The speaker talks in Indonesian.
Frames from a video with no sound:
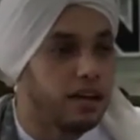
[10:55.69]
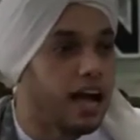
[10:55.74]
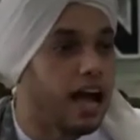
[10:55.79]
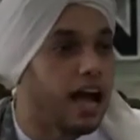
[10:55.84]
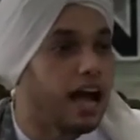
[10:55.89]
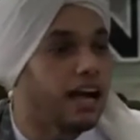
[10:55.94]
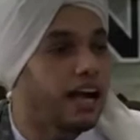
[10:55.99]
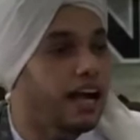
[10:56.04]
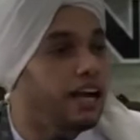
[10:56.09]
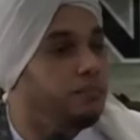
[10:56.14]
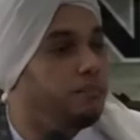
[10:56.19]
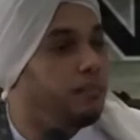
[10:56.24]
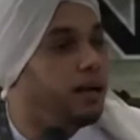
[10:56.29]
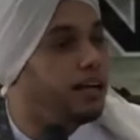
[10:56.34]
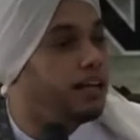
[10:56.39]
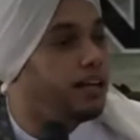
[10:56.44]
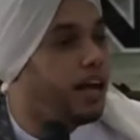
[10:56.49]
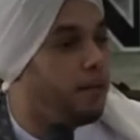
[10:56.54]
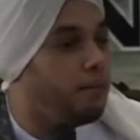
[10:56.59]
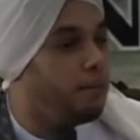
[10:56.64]
akan
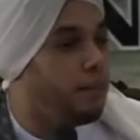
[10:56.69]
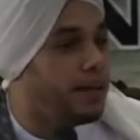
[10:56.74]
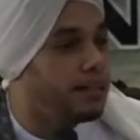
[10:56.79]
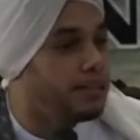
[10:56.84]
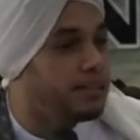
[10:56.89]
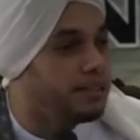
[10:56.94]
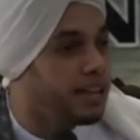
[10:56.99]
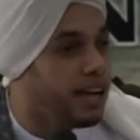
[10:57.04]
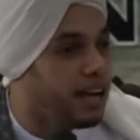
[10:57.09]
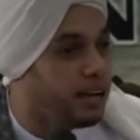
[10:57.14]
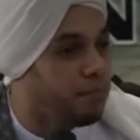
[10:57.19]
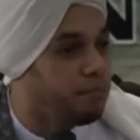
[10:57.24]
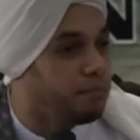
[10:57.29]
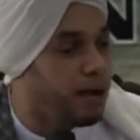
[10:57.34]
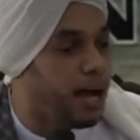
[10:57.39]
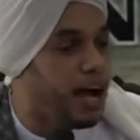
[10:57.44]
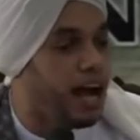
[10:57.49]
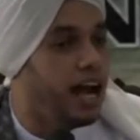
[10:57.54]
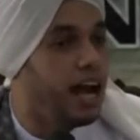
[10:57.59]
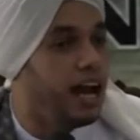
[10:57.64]
mendapatkan
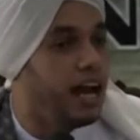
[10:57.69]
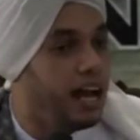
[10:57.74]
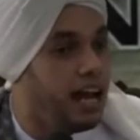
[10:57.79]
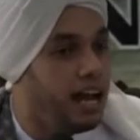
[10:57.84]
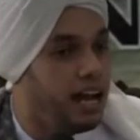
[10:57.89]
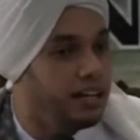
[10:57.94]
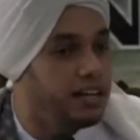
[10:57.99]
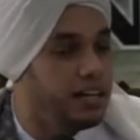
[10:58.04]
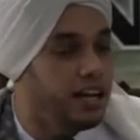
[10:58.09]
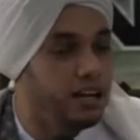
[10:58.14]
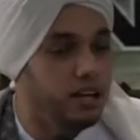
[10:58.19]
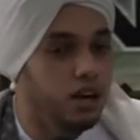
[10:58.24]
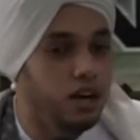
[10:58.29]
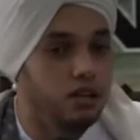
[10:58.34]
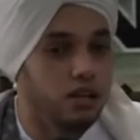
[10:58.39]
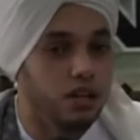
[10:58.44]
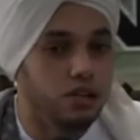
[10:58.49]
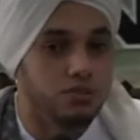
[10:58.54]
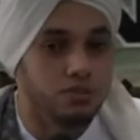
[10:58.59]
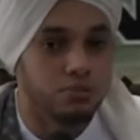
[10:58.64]
pahala dari
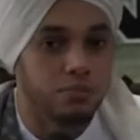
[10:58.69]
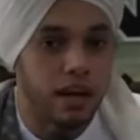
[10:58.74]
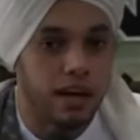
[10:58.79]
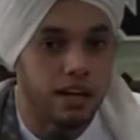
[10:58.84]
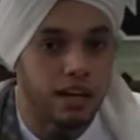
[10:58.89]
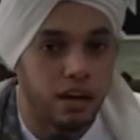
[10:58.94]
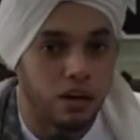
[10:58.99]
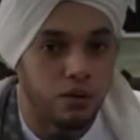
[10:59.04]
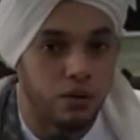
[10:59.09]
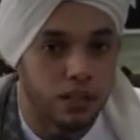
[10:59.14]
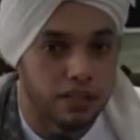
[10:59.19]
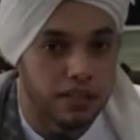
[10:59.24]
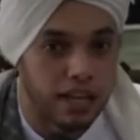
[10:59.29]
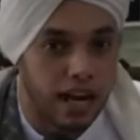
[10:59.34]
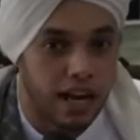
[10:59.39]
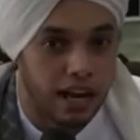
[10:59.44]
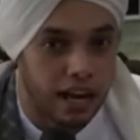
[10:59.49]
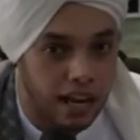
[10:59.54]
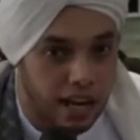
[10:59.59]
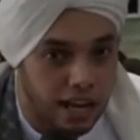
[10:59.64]
Allah Subhanahu wa
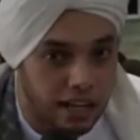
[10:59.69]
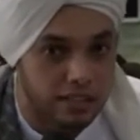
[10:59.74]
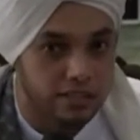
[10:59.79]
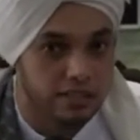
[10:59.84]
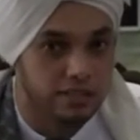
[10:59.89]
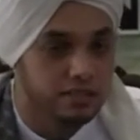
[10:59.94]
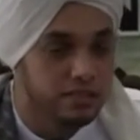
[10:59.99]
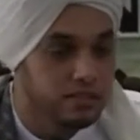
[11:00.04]
taala